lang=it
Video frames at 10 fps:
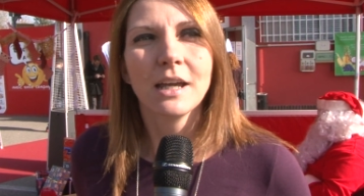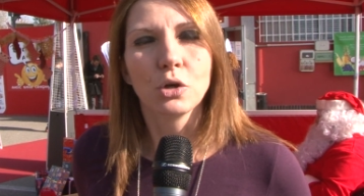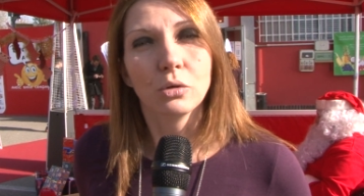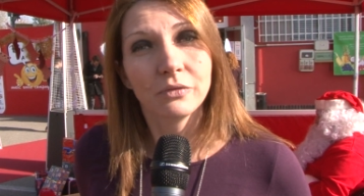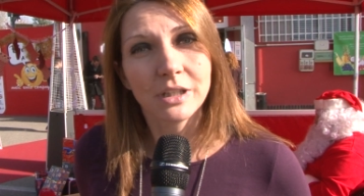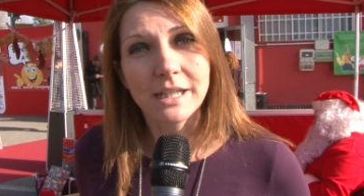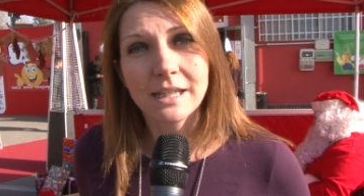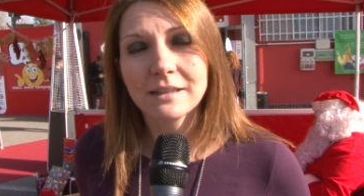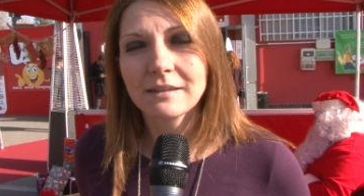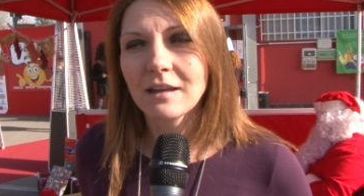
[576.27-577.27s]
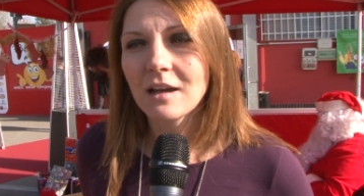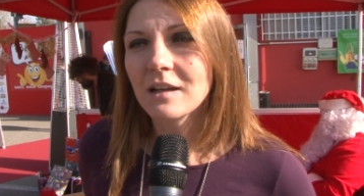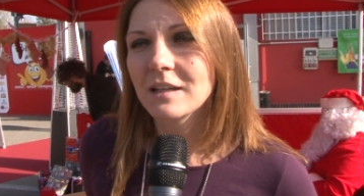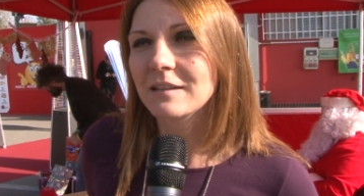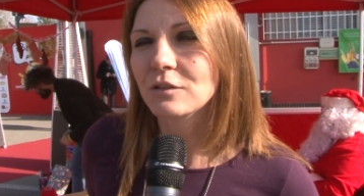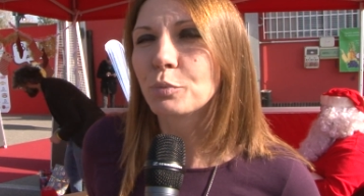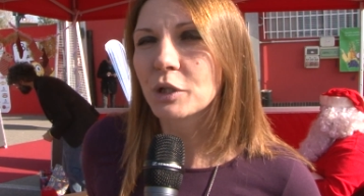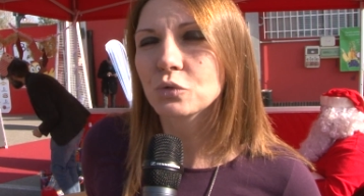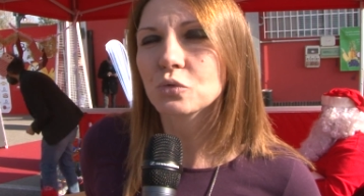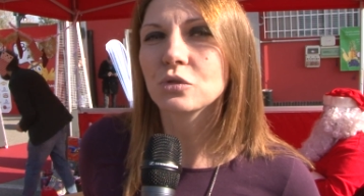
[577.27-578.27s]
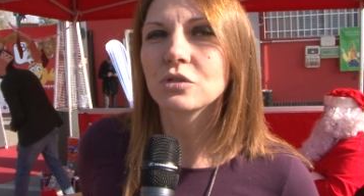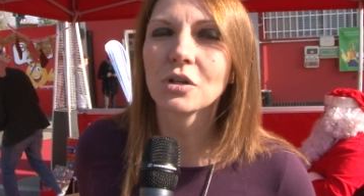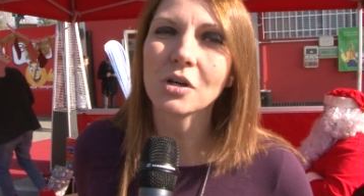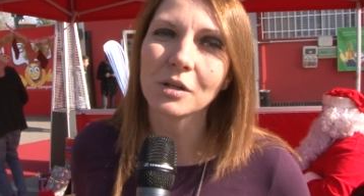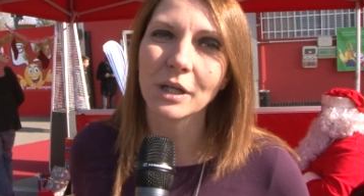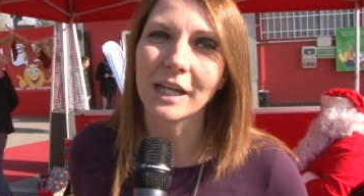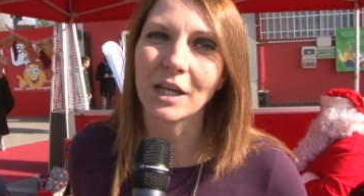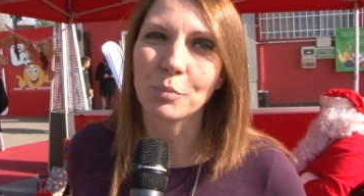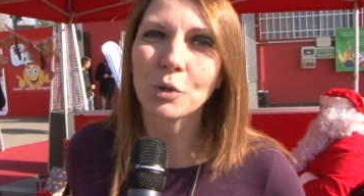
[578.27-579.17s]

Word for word: convenienza e soprattutto eh,